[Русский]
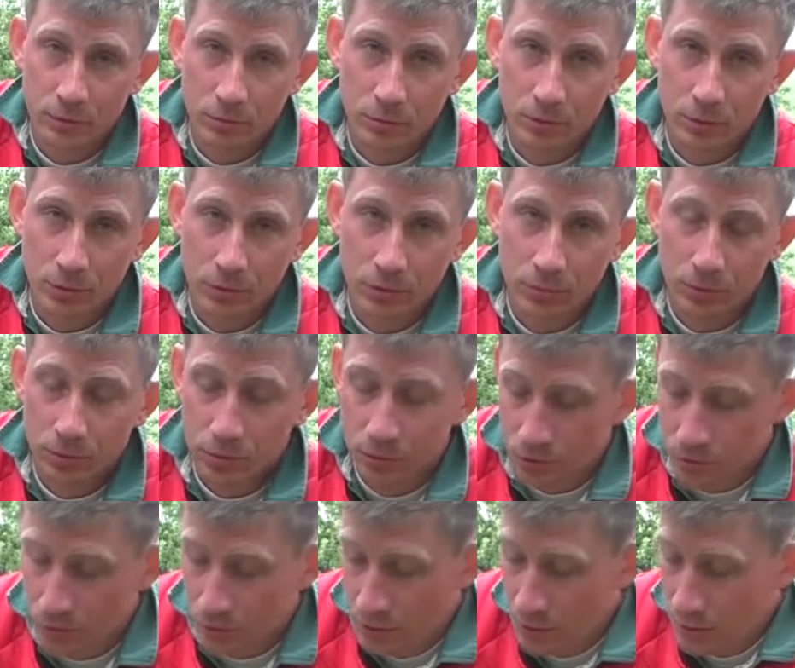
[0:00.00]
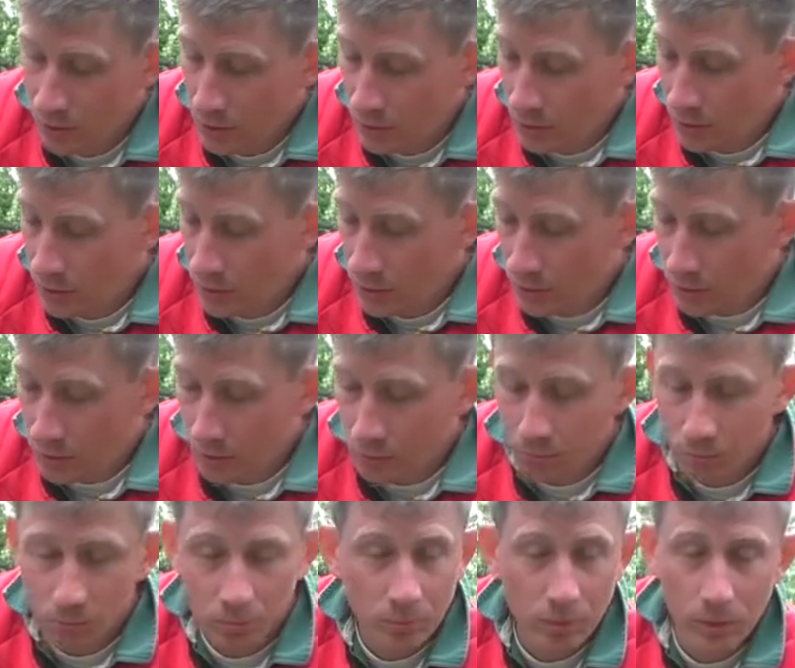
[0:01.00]
Осы любят тоже
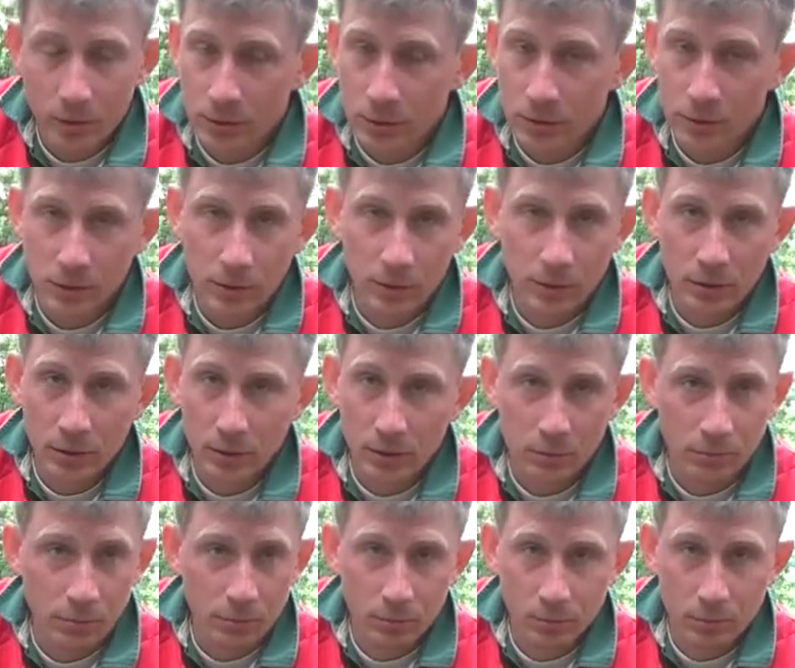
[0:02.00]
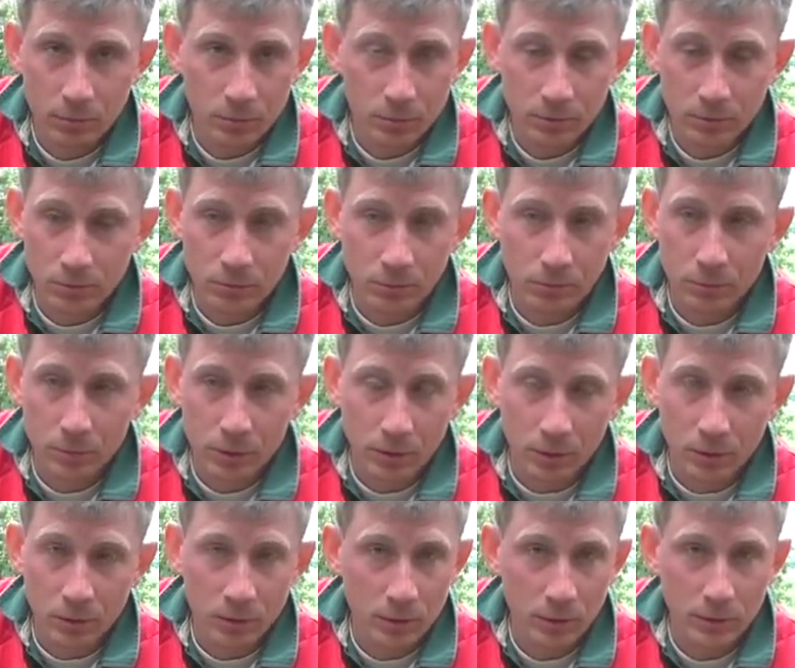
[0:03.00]
рыбу, они съедают ее просто
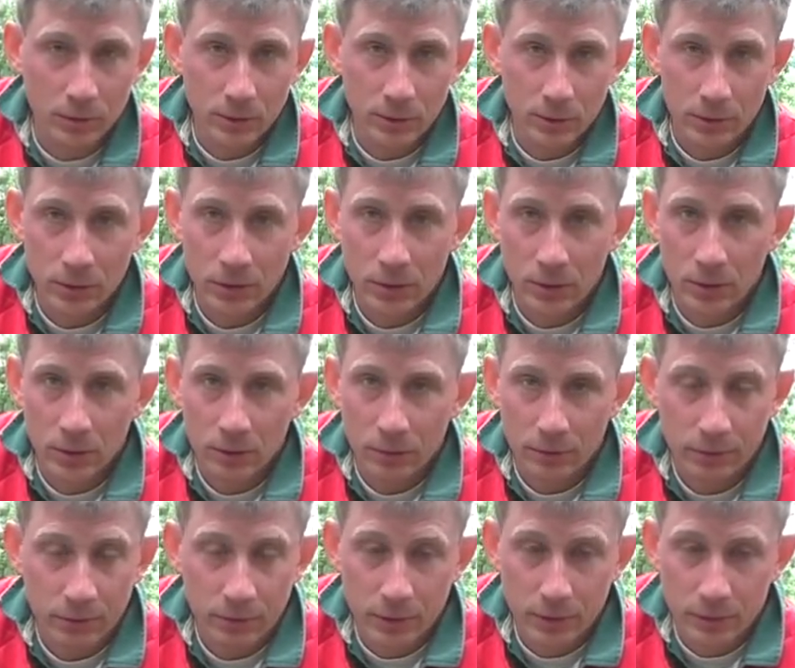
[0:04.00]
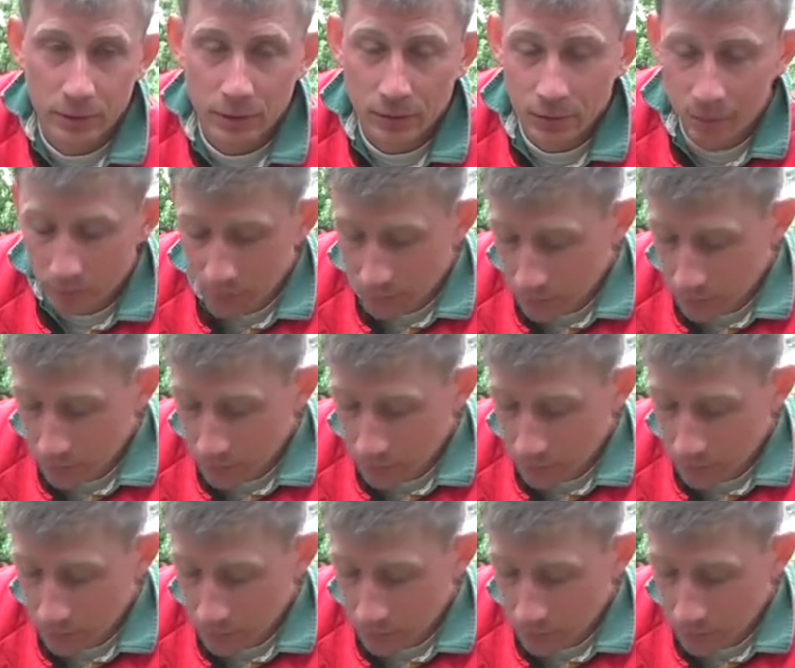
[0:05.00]
буквально на глазах, выгрызают.